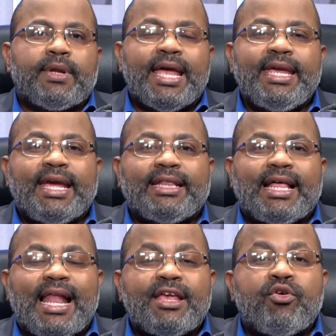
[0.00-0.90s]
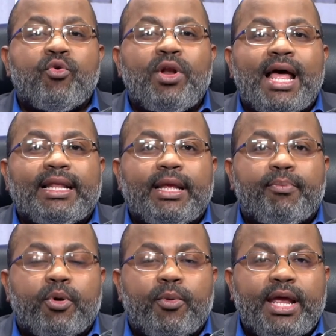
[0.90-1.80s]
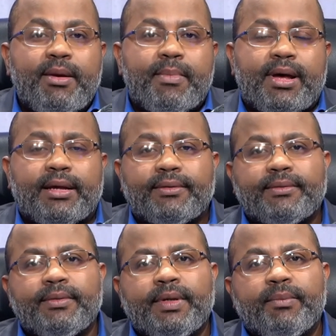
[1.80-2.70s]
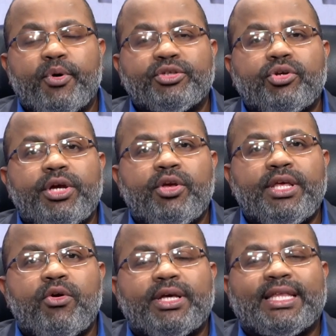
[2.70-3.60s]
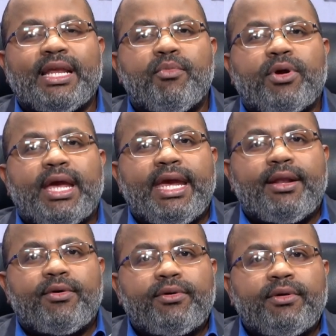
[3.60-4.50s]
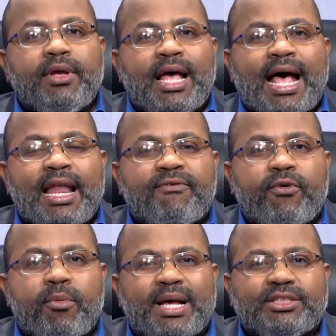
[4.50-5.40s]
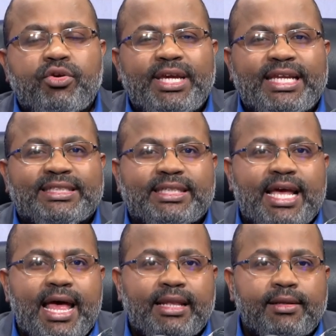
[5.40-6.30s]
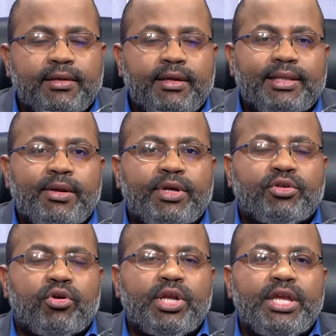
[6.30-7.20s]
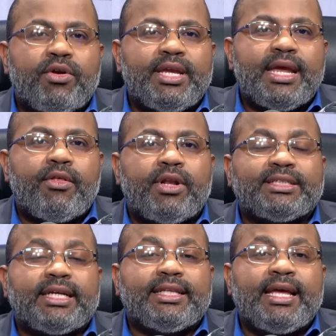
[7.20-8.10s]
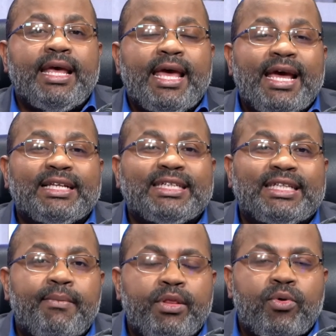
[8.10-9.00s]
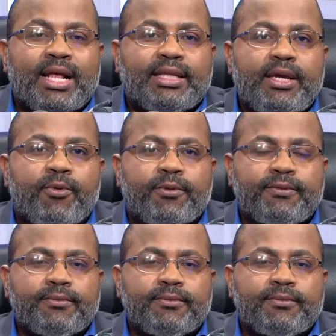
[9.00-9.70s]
Ahí es que está la yugular del problema. Por eso que yo digo que tenemos que irnos a la formación inicial de nuestros niños, niñas y adolescentes en el sistema educativo.